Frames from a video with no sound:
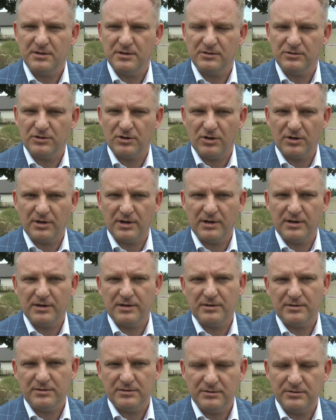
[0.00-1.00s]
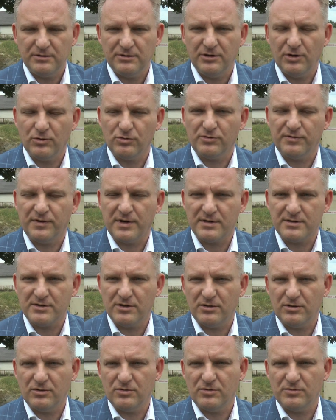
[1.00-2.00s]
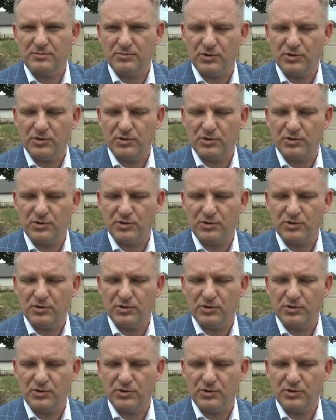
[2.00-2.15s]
drogę nieutwardzoną,